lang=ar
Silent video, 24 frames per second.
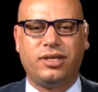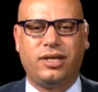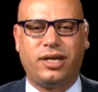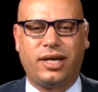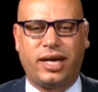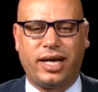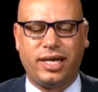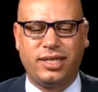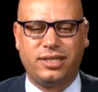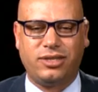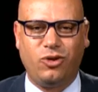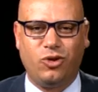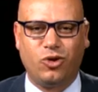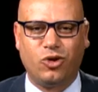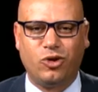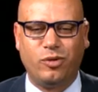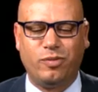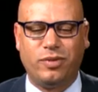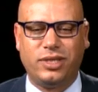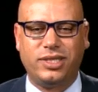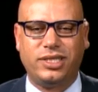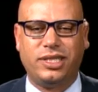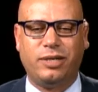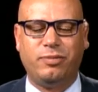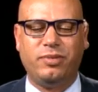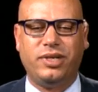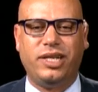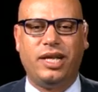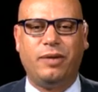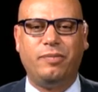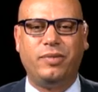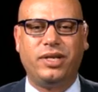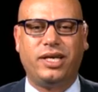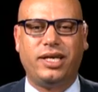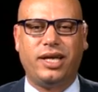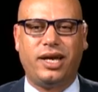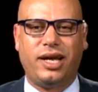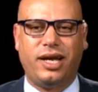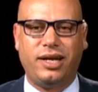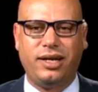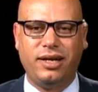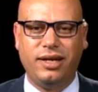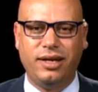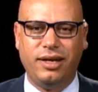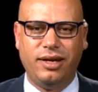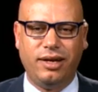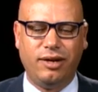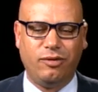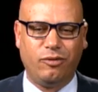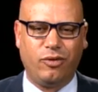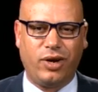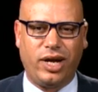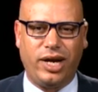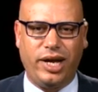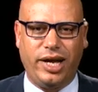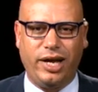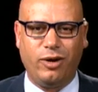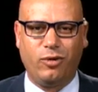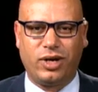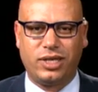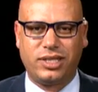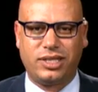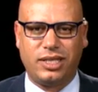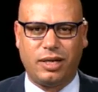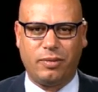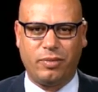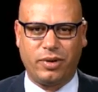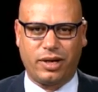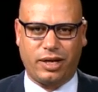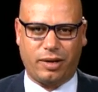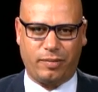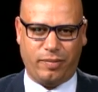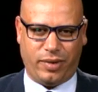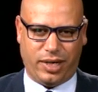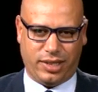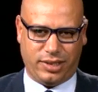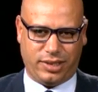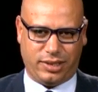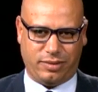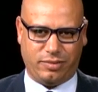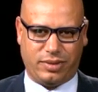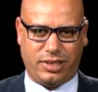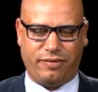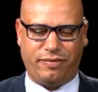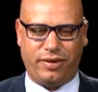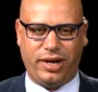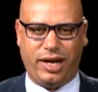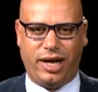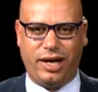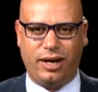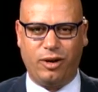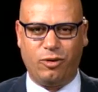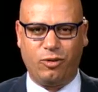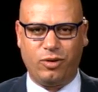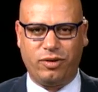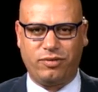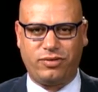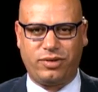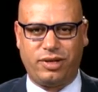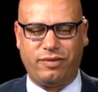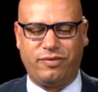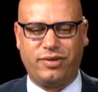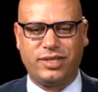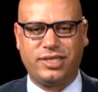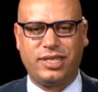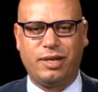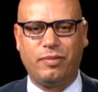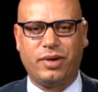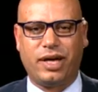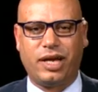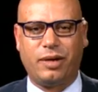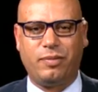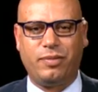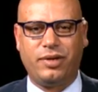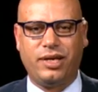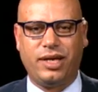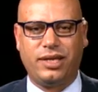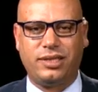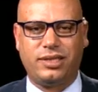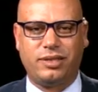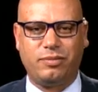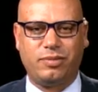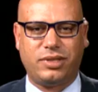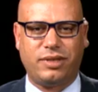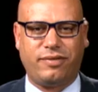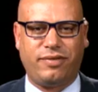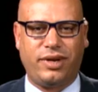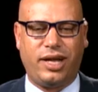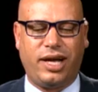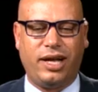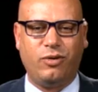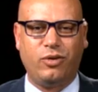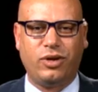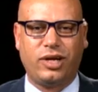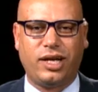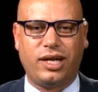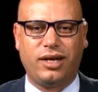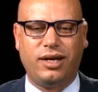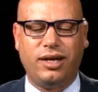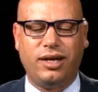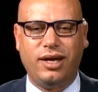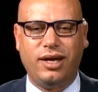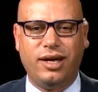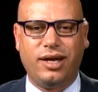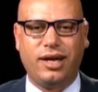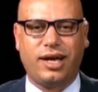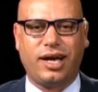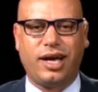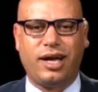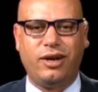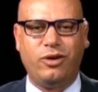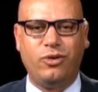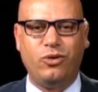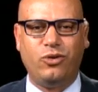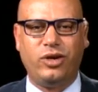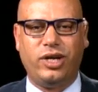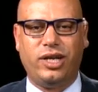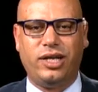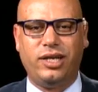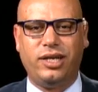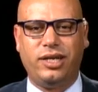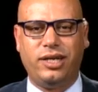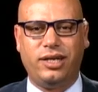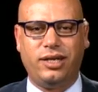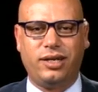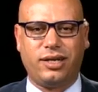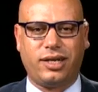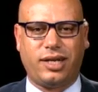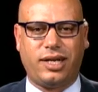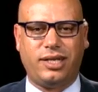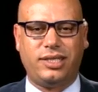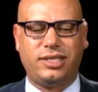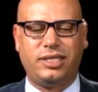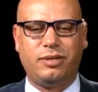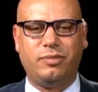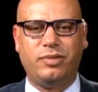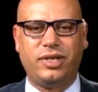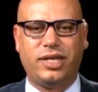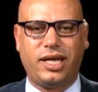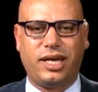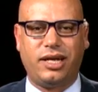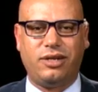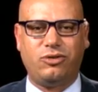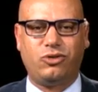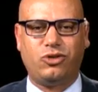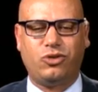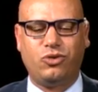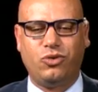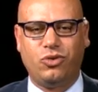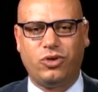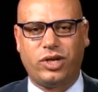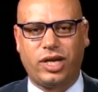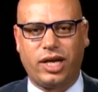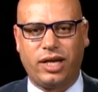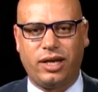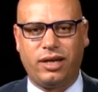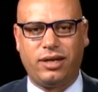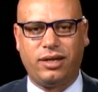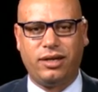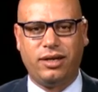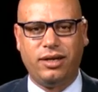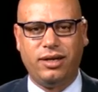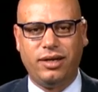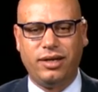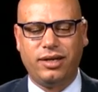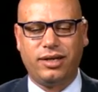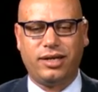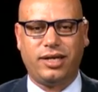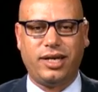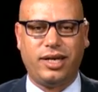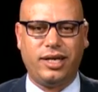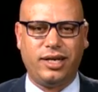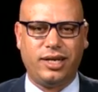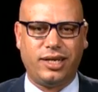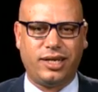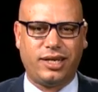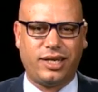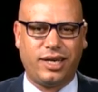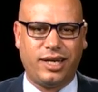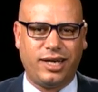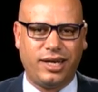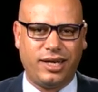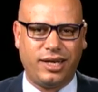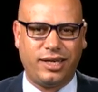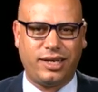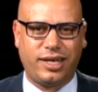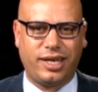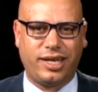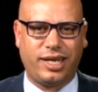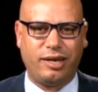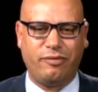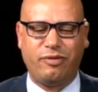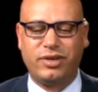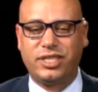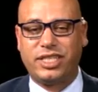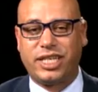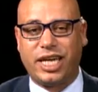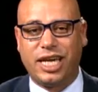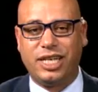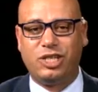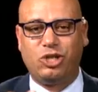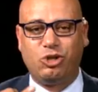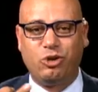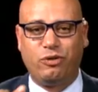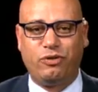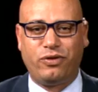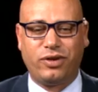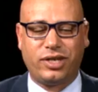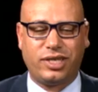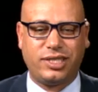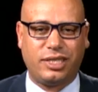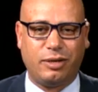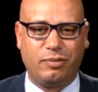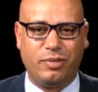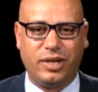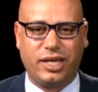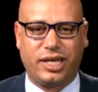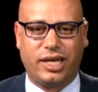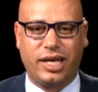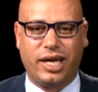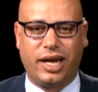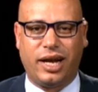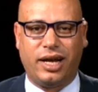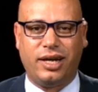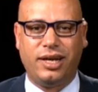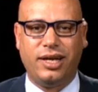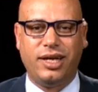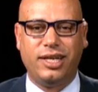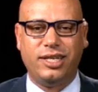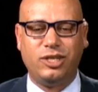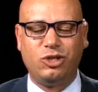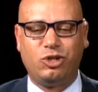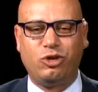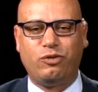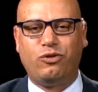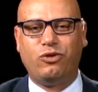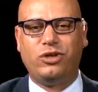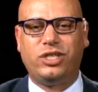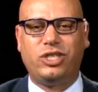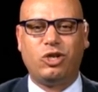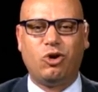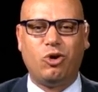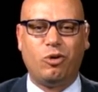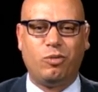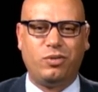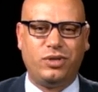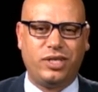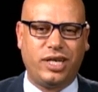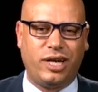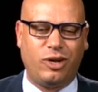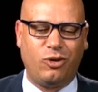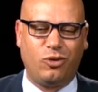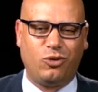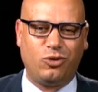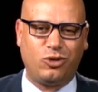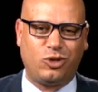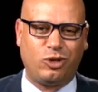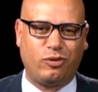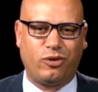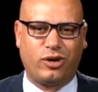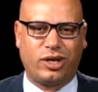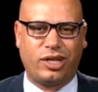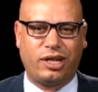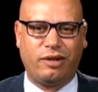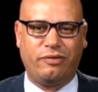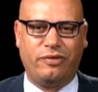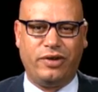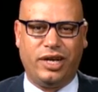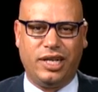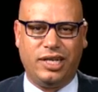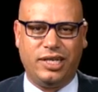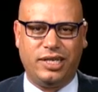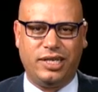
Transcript: آه، رئيس الحكومه السي عبد بن كيران في واحد الحوار سابق مع السي مصطفى العلوي في التلفزه المغربيه سي مصطفى العلوي قال له يعني قال السي بن كيران شنو كي كي, كي كيفاش كيشوفك السي بن كيران نشوفوا الجواب ديالو ونشوفوا رد الفعل